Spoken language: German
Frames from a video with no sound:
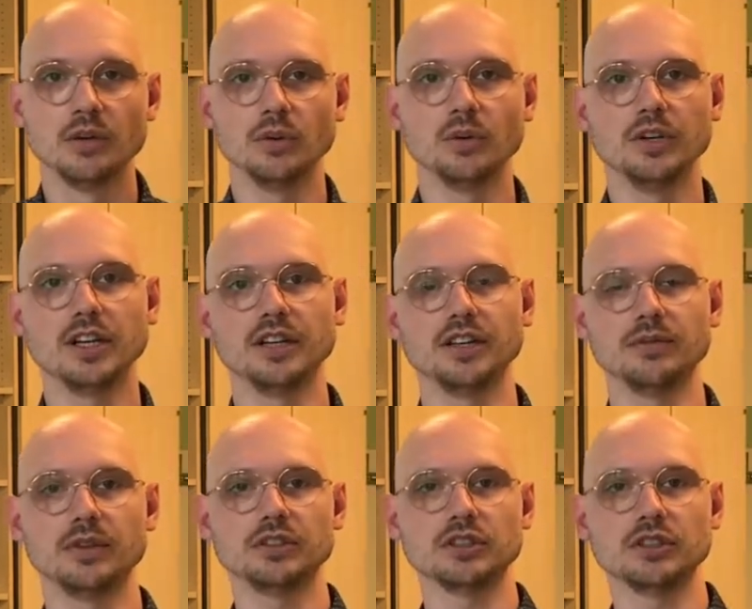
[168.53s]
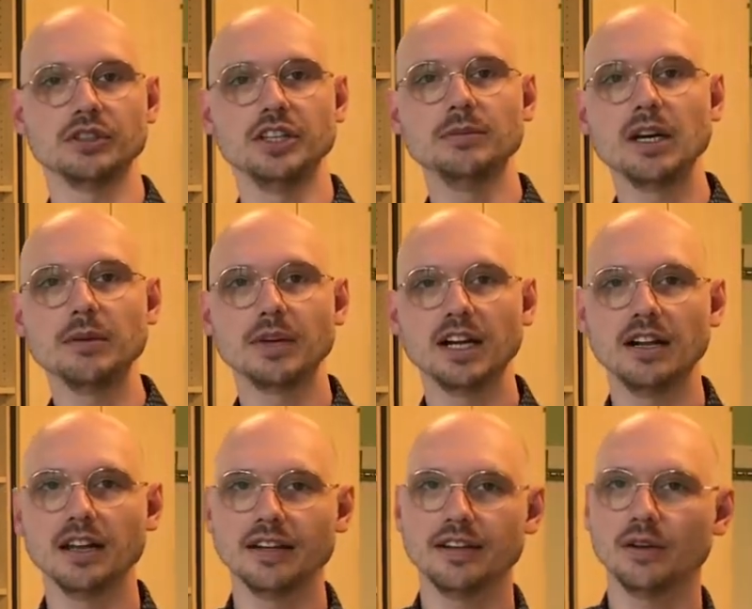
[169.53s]
oder ich wollte schon immer
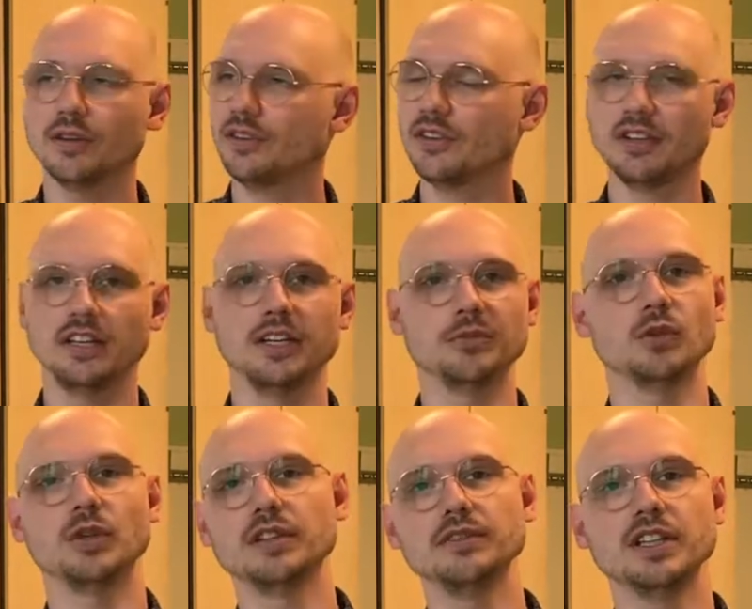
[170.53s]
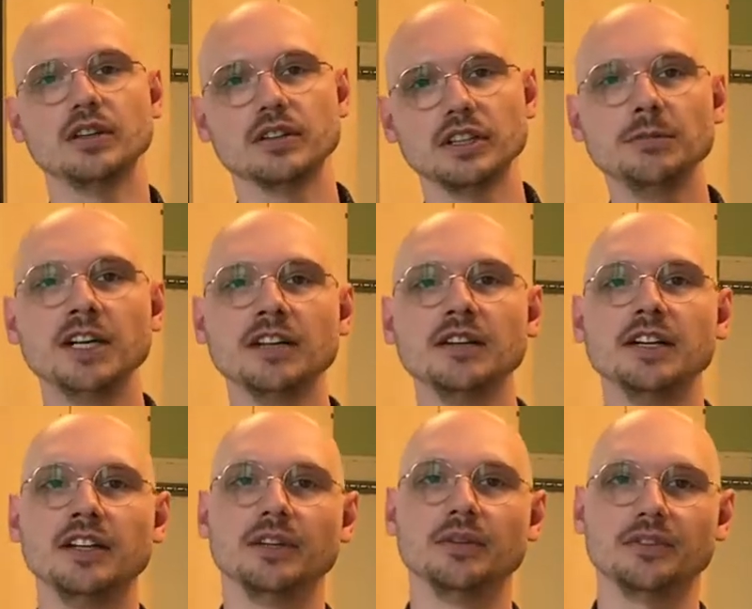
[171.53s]
mal an der Ostsee leben oder wie auch immer